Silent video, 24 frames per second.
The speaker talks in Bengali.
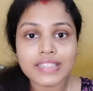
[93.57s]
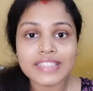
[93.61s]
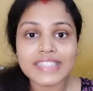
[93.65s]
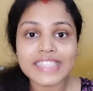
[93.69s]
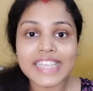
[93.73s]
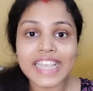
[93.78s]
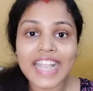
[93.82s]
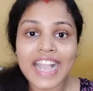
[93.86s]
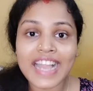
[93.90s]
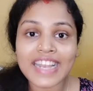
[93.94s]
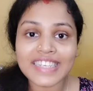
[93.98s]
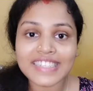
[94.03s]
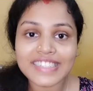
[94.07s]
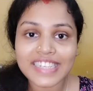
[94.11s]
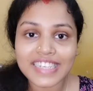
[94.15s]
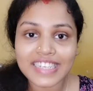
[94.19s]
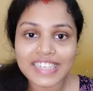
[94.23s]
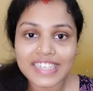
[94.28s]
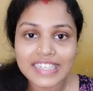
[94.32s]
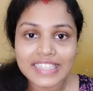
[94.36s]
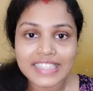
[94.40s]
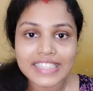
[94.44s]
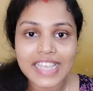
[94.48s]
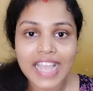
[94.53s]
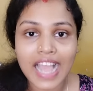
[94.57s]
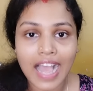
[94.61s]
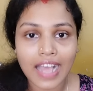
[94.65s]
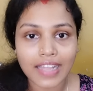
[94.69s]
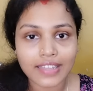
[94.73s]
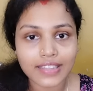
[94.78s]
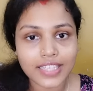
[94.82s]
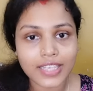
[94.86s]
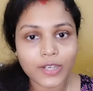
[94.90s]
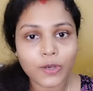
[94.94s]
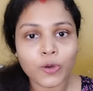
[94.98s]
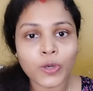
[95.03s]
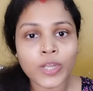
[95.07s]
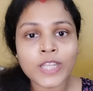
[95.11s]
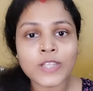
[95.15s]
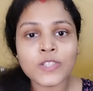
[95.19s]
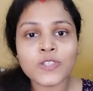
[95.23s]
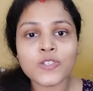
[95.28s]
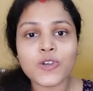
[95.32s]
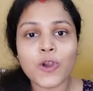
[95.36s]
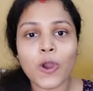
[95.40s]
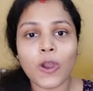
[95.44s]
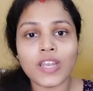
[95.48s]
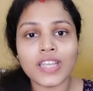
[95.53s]
যেখানে সে নিজে হাতে করেই
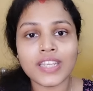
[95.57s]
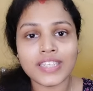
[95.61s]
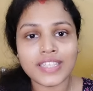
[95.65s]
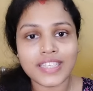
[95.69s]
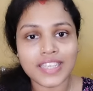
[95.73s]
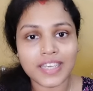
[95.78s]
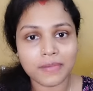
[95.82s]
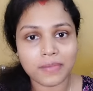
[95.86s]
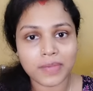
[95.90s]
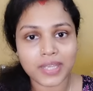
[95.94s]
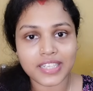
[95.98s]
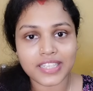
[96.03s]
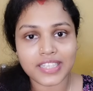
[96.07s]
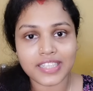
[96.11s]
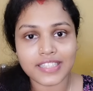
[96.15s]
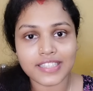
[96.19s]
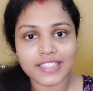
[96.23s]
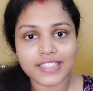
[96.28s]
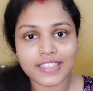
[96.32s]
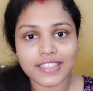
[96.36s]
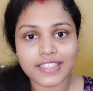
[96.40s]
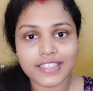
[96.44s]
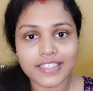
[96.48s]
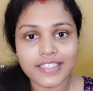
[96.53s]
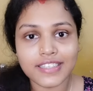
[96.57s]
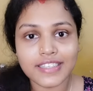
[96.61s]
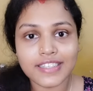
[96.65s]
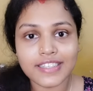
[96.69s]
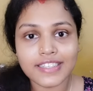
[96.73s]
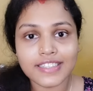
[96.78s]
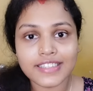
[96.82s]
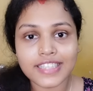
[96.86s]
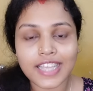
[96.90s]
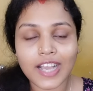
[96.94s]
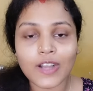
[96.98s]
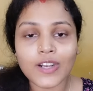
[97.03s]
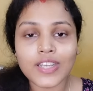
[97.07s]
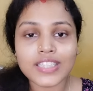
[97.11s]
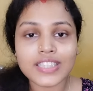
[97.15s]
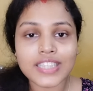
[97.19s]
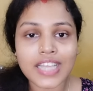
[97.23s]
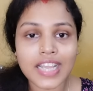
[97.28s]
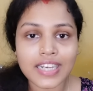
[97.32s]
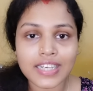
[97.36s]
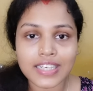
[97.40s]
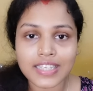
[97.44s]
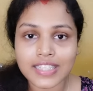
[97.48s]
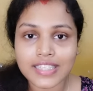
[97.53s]
ট্রলি নিয়ে বেরিয়েছে তাহলে
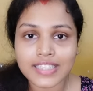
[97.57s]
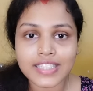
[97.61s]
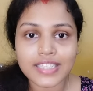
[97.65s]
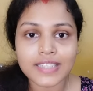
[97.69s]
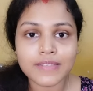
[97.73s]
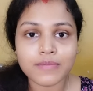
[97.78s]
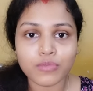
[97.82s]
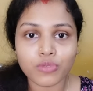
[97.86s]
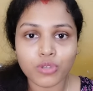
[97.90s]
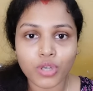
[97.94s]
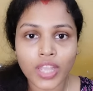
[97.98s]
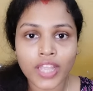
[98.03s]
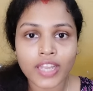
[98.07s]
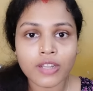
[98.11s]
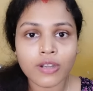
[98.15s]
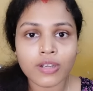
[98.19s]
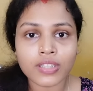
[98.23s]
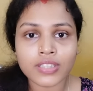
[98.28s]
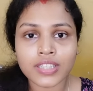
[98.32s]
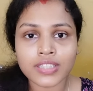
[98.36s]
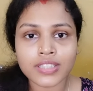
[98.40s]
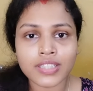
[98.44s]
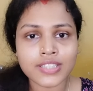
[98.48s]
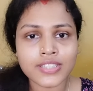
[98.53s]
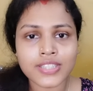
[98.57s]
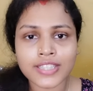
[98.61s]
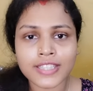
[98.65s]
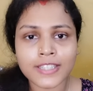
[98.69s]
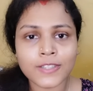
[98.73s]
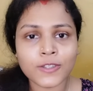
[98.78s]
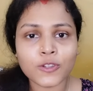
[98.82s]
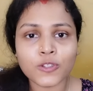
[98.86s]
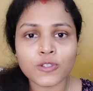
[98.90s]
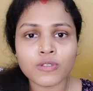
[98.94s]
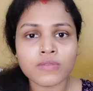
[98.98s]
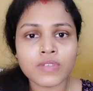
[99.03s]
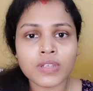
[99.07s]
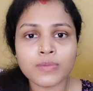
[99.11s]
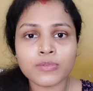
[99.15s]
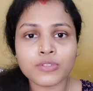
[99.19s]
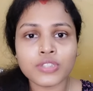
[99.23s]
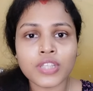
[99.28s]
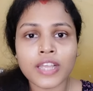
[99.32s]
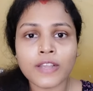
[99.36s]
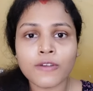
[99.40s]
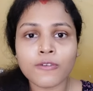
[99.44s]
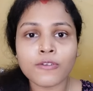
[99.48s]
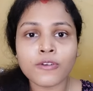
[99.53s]
তার নিজের মুখের কথাতে সেদিন তোমরা
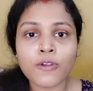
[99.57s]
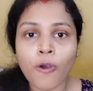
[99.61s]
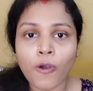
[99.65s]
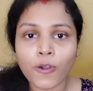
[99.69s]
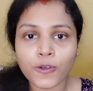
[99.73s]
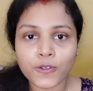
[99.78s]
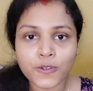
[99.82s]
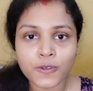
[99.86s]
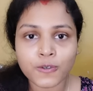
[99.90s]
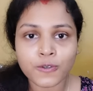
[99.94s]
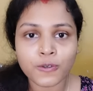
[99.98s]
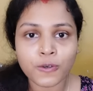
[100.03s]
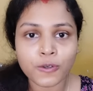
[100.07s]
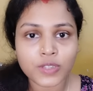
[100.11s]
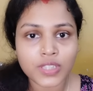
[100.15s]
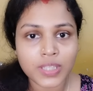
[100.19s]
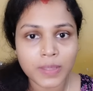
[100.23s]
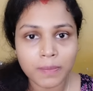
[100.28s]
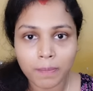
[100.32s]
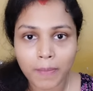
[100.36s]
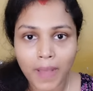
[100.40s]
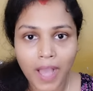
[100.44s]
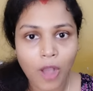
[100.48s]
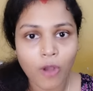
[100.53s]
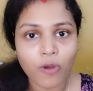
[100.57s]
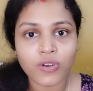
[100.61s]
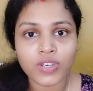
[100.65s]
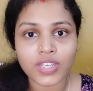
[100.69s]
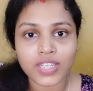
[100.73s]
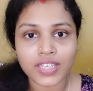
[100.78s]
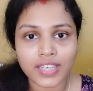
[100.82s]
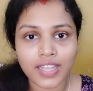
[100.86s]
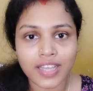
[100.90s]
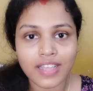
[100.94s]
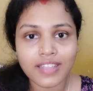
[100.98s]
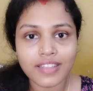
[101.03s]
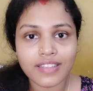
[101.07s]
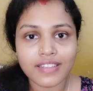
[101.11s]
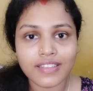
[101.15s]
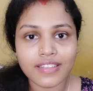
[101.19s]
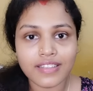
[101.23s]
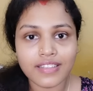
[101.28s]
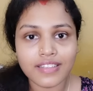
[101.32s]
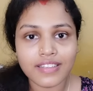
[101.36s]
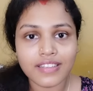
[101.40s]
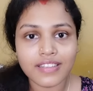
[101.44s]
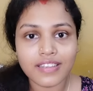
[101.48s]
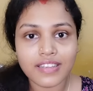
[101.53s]
বোধহয় কোনো অসঙ্গতি পাওনি না
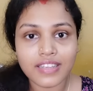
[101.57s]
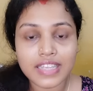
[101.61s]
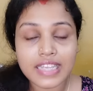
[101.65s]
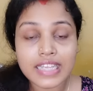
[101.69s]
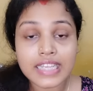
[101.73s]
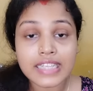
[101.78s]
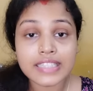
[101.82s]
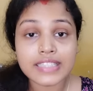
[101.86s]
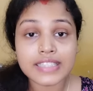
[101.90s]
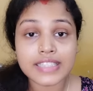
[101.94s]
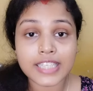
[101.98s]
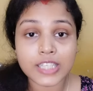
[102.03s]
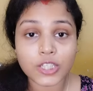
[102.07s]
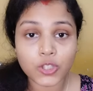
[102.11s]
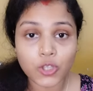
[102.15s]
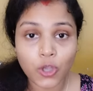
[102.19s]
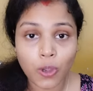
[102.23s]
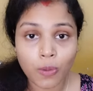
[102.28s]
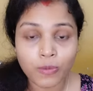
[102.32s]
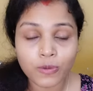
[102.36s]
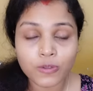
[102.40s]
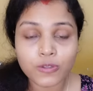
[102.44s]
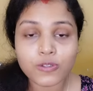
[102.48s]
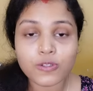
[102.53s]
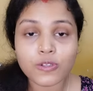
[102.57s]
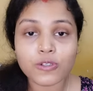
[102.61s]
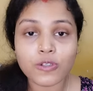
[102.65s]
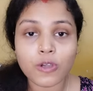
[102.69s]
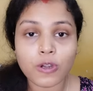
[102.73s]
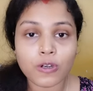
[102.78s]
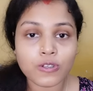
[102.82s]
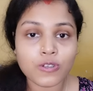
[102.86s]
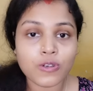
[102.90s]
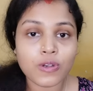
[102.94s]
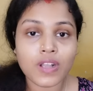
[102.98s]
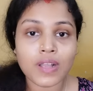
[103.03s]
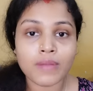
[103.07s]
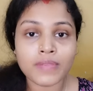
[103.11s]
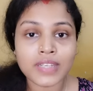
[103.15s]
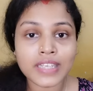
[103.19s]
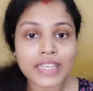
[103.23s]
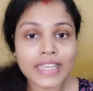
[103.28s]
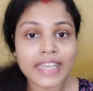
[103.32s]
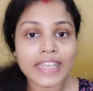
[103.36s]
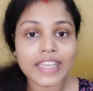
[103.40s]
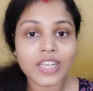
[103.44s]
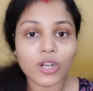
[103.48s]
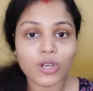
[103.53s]
যে সমস্ত দর্শক
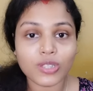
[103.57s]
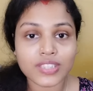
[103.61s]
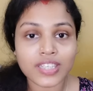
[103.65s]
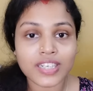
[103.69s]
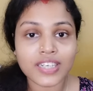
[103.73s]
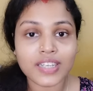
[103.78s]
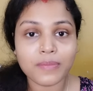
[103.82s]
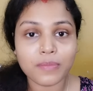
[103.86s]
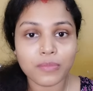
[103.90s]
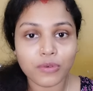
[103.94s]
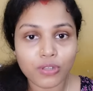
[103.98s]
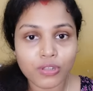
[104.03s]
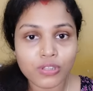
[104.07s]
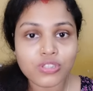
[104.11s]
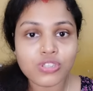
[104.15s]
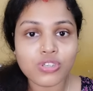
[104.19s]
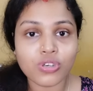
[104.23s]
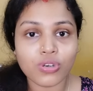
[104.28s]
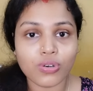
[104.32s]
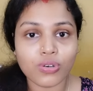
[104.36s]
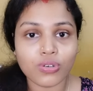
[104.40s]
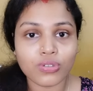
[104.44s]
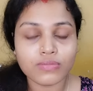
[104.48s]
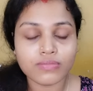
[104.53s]
আমাকে এই কথাটা বলছো